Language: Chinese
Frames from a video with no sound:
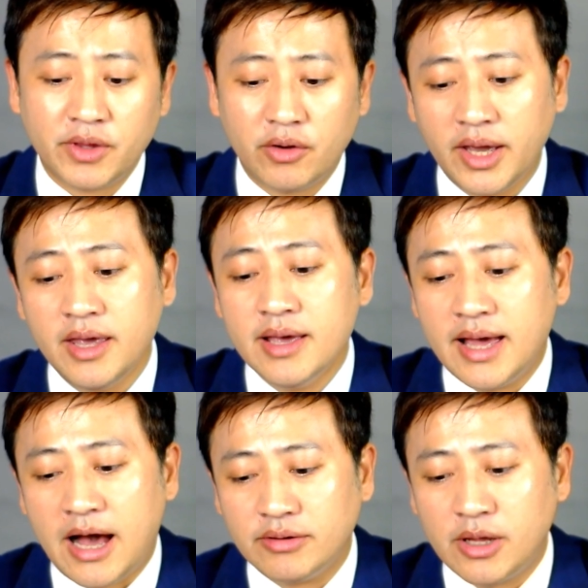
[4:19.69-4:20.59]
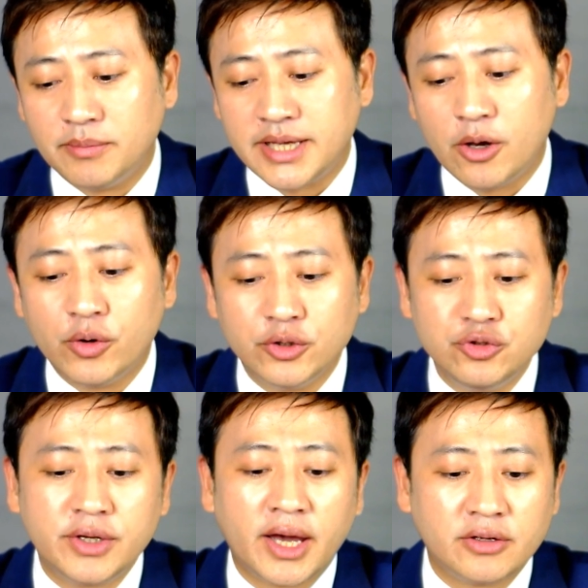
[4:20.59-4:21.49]
OK，好，那我们再回
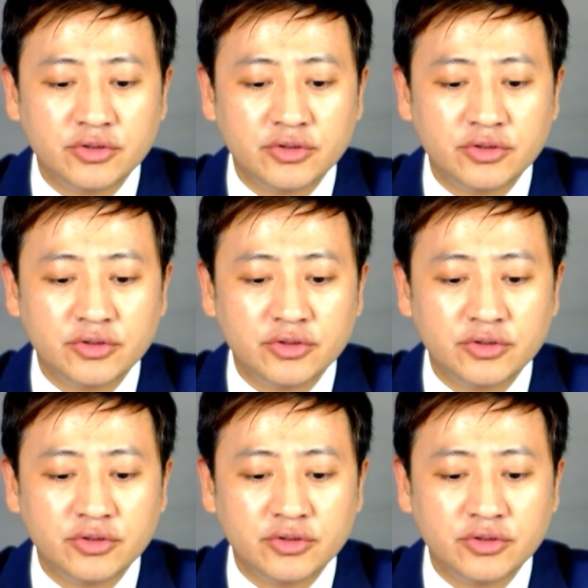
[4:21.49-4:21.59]
去看，